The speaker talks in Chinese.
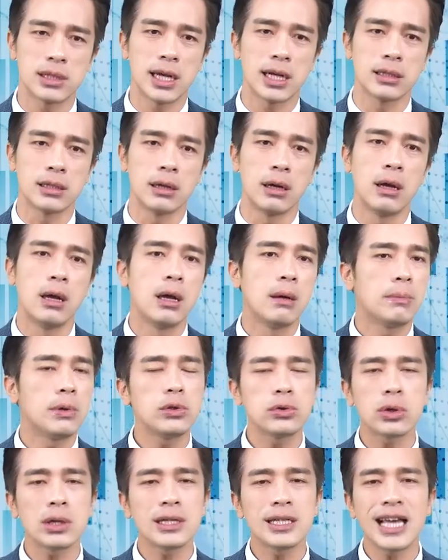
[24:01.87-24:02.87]
样的，比如
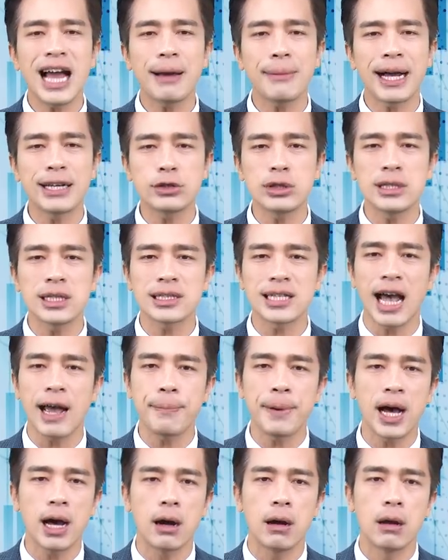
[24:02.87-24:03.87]
说亚马逊的财
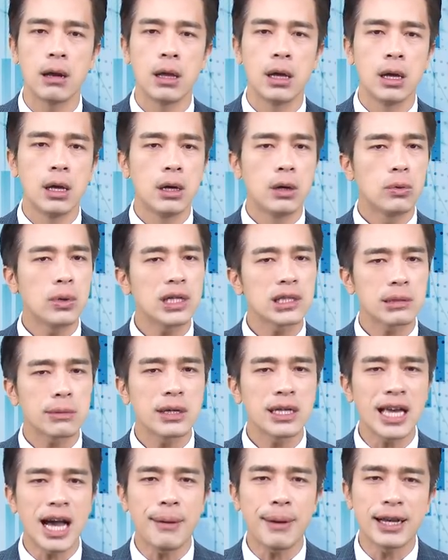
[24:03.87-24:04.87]
报，为什么
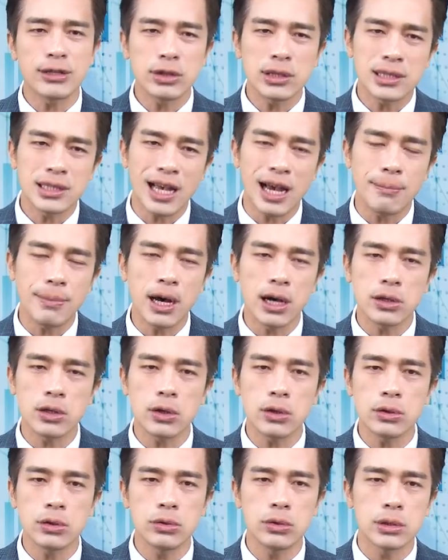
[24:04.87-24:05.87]
亚马逊财报
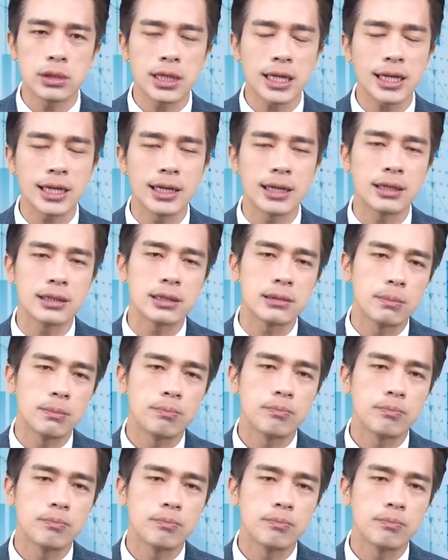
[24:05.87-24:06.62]
又与那个？